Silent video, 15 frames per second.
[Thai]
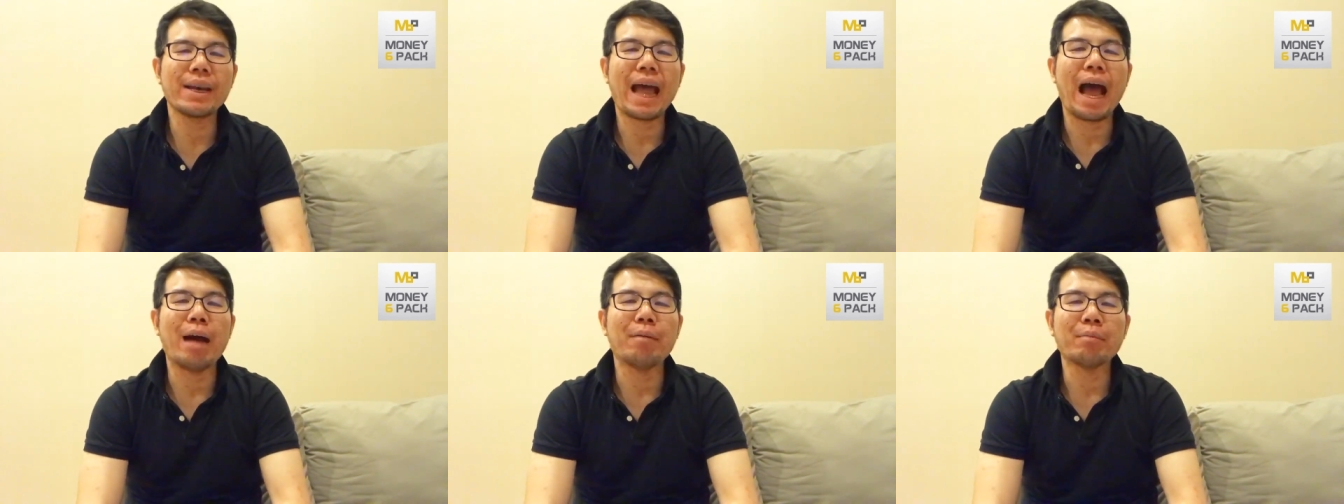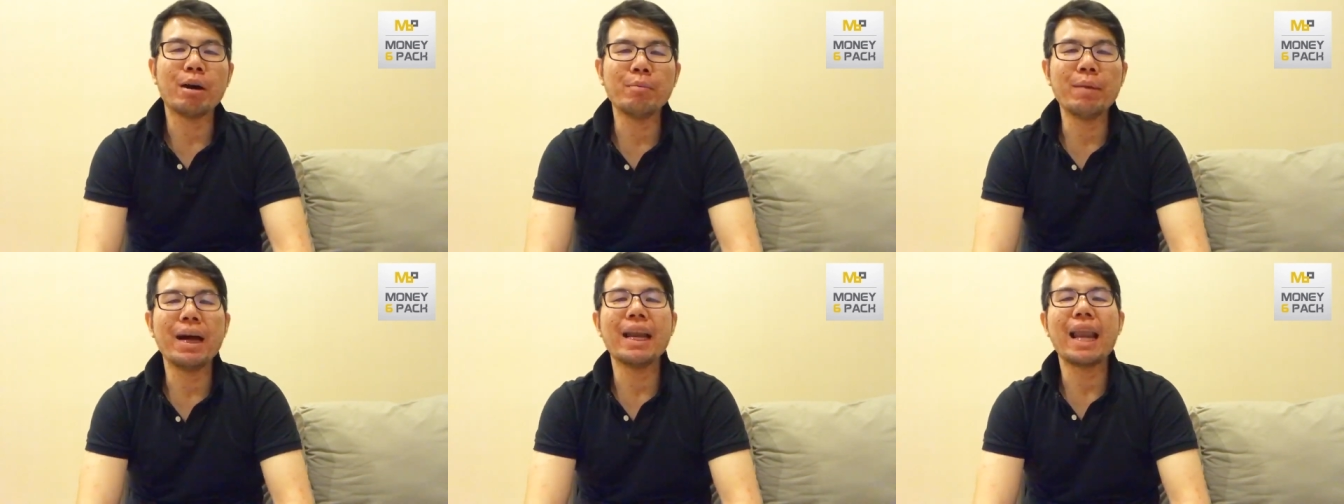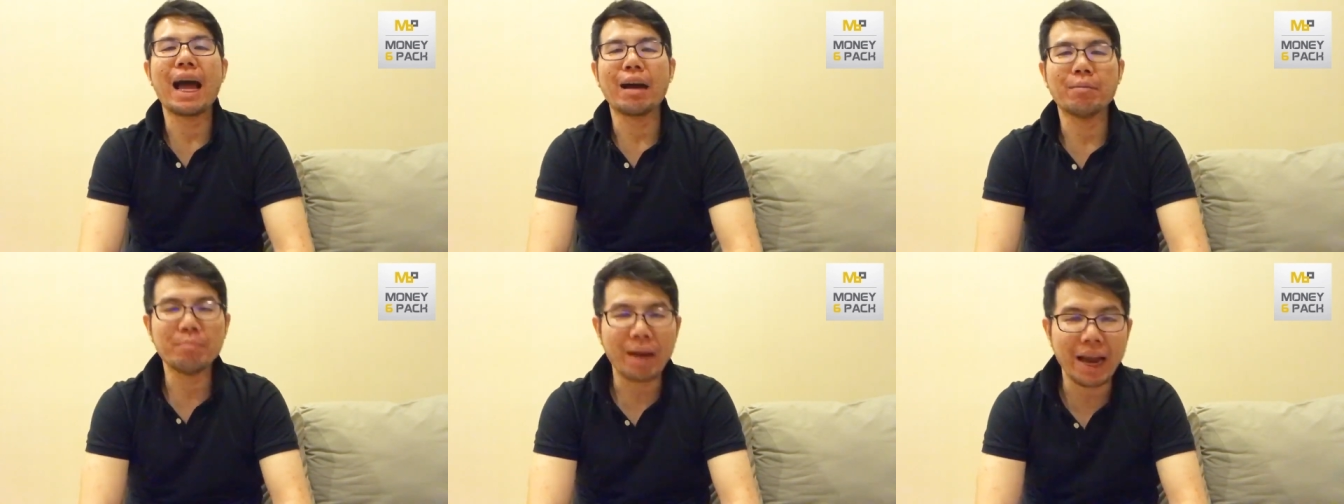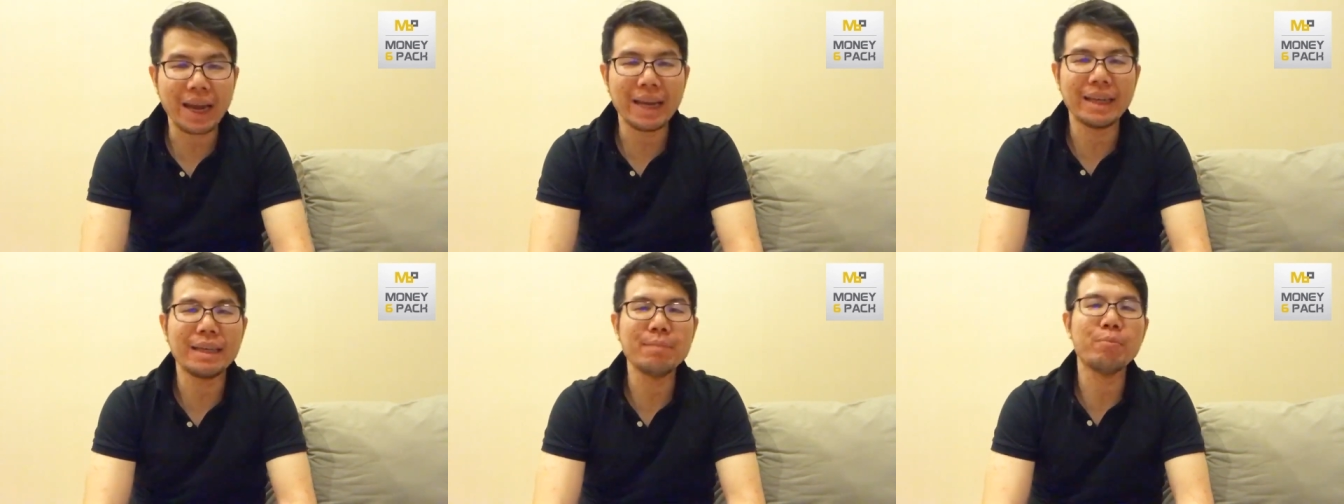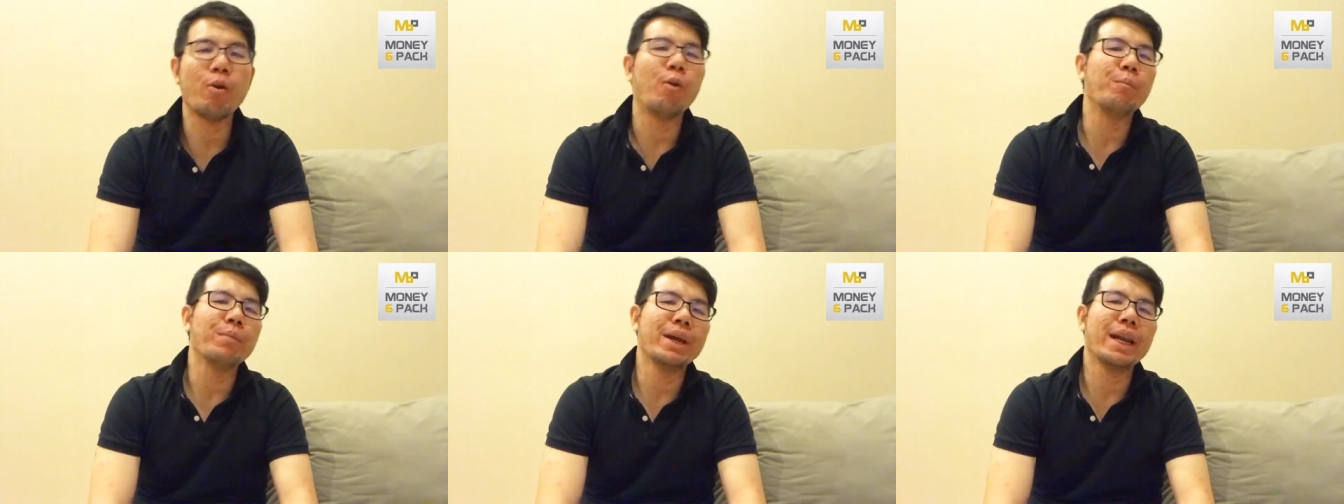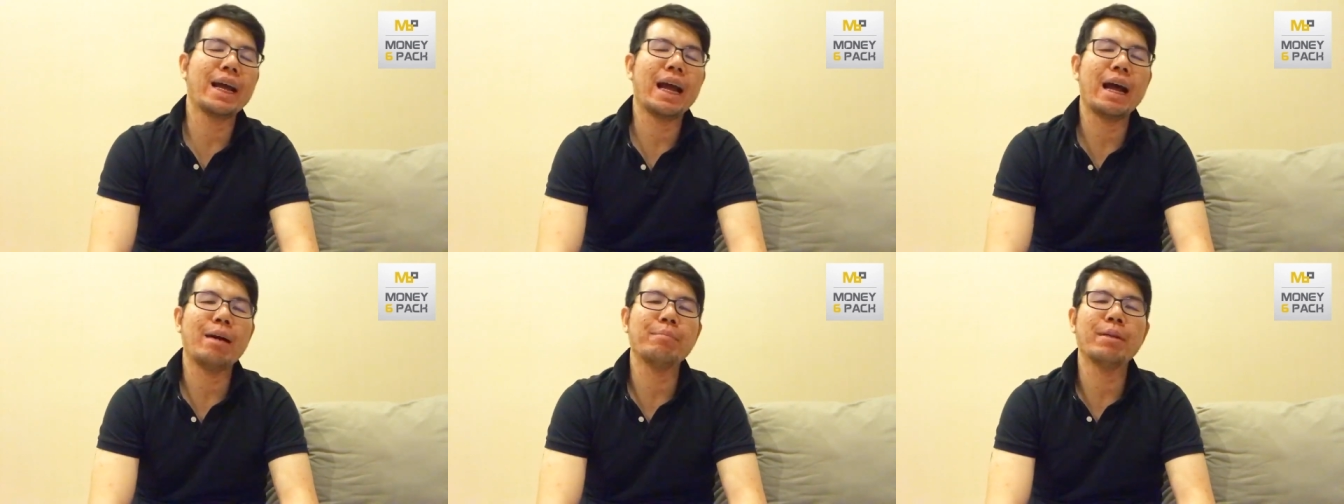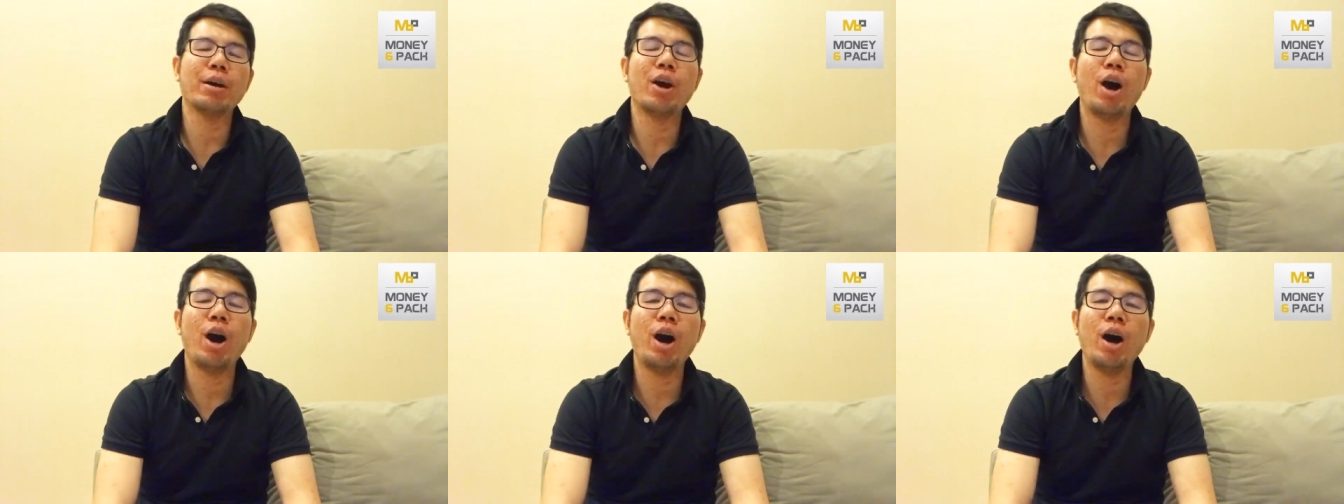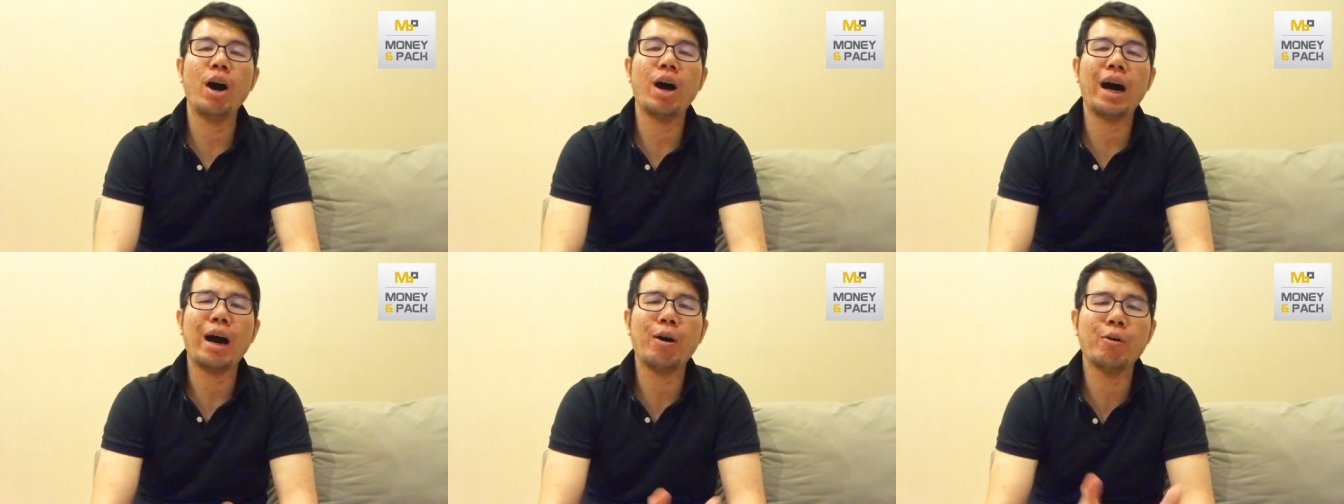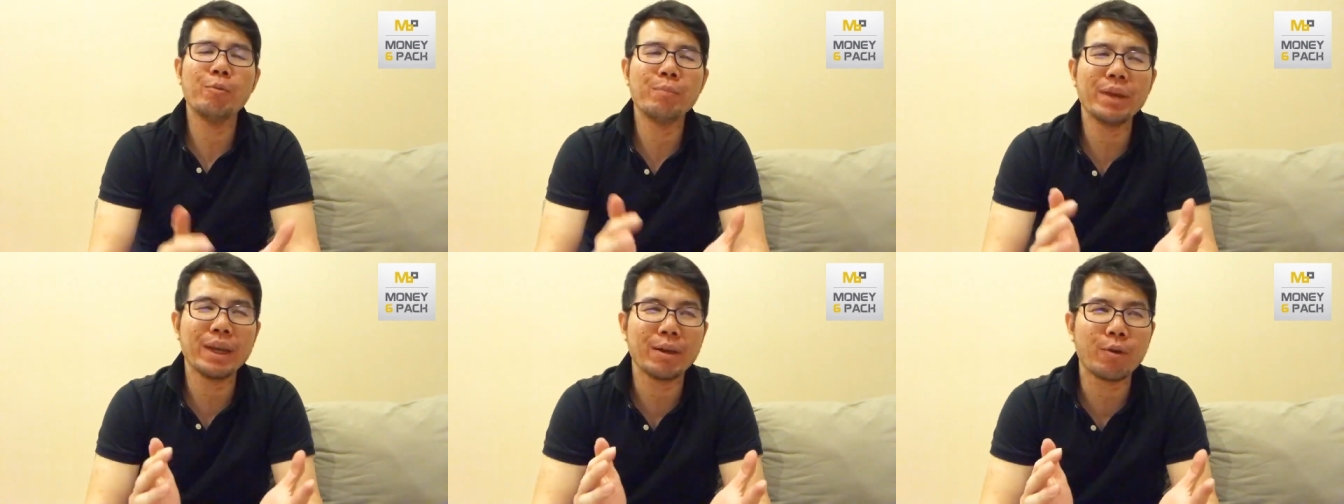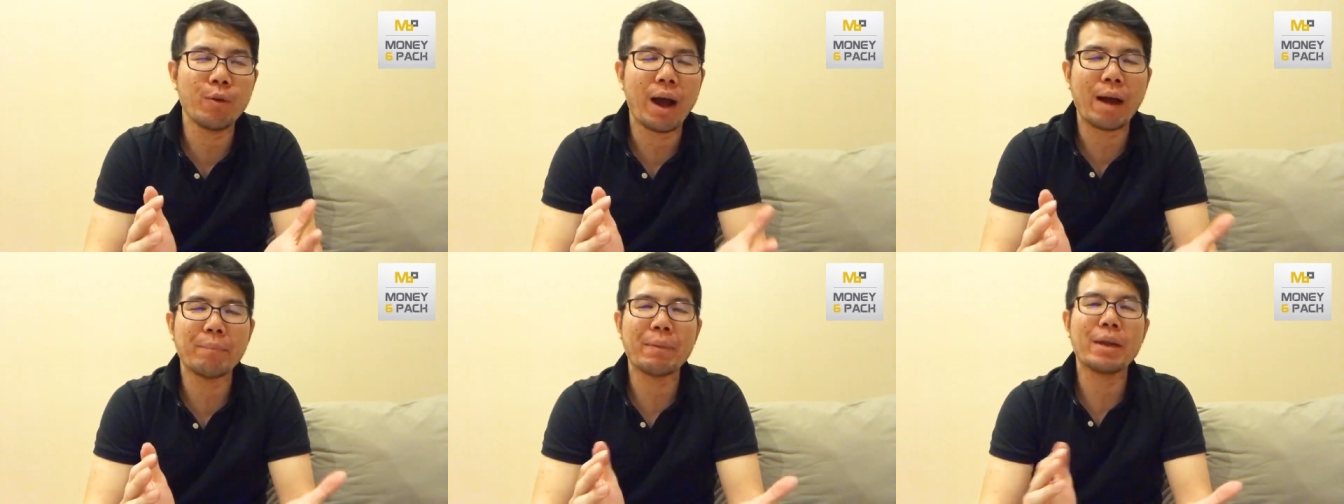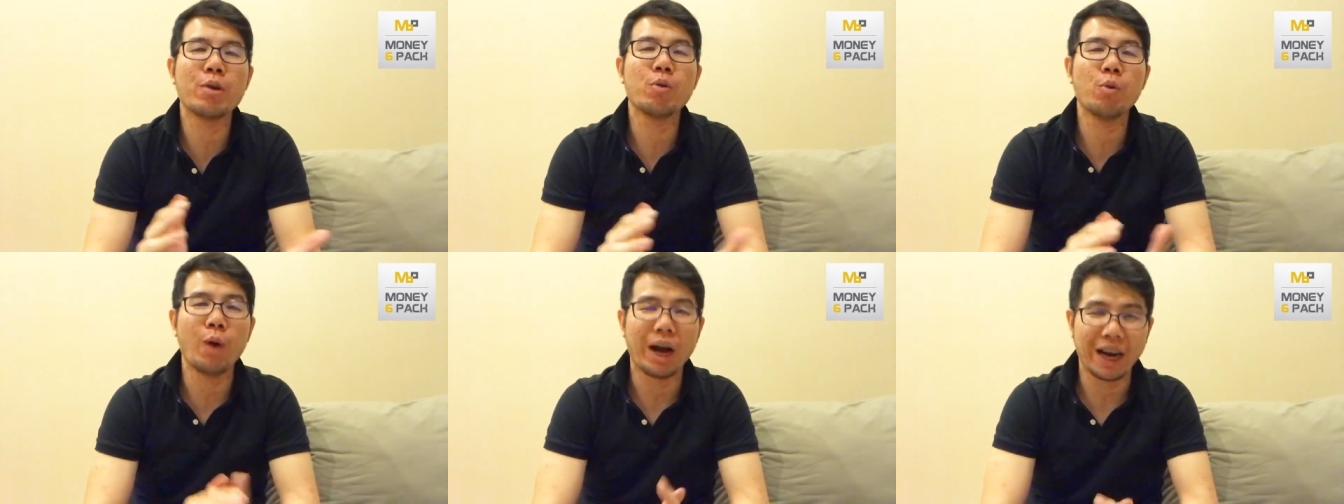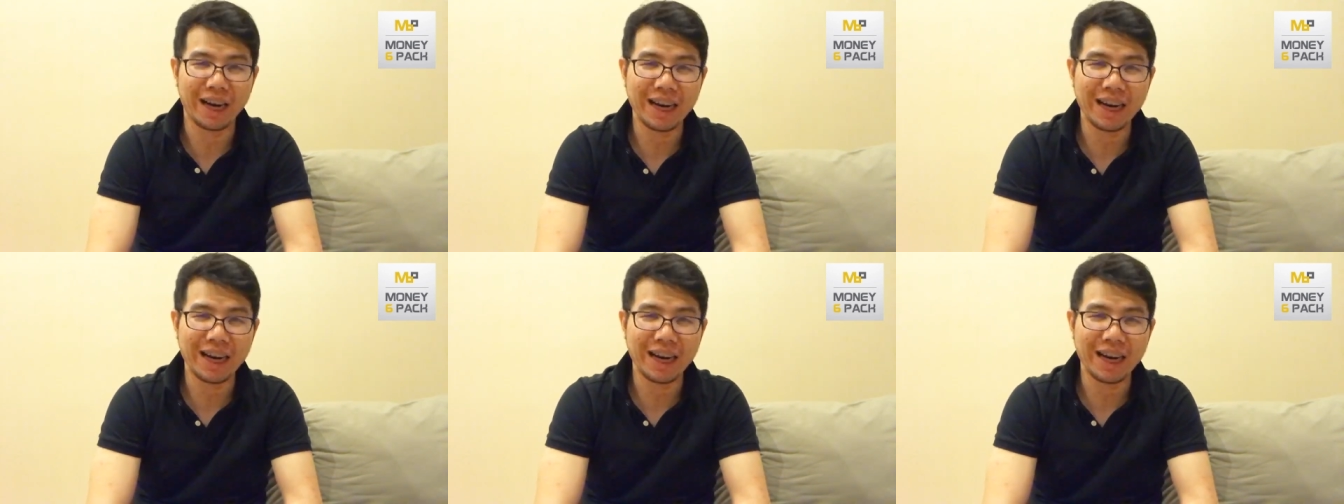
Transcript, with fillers: ถามเข้ามาหลังไมค์ที่ผมเลยนะครับแล้วก็เขามีความเป็นห่วง